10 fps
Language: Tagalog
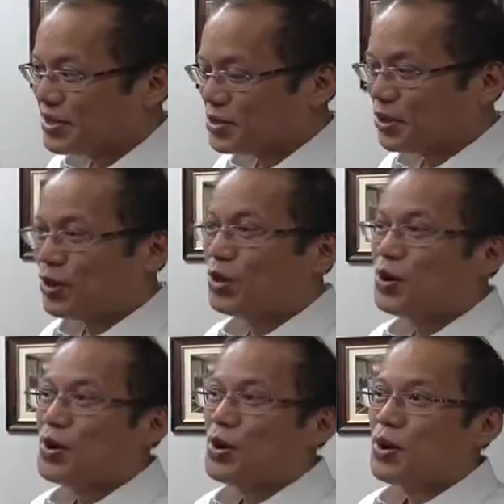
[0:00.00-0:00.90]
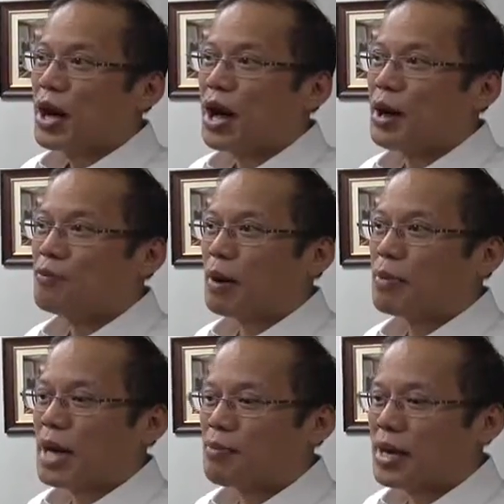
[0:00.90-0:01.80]
So, uh,
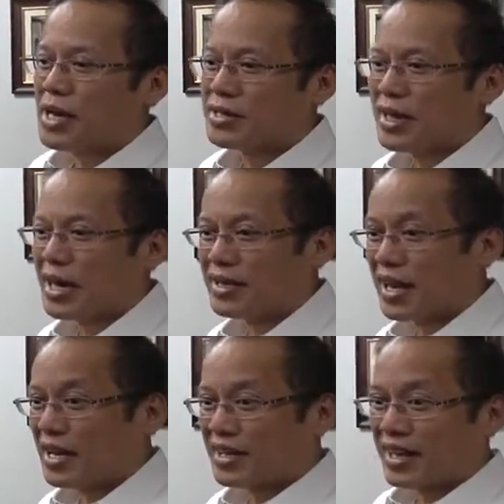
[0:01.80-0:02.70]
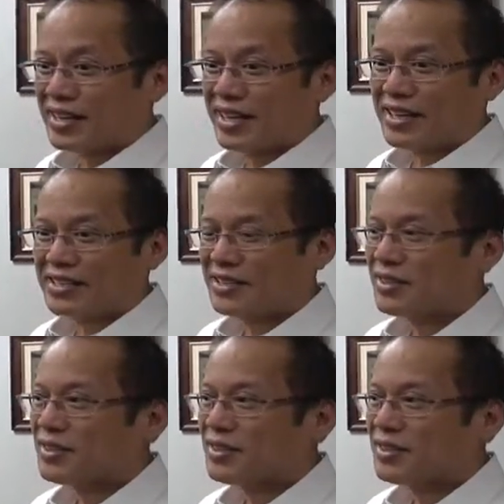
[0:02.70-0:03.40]
babalabalansin natin lahat ng interes.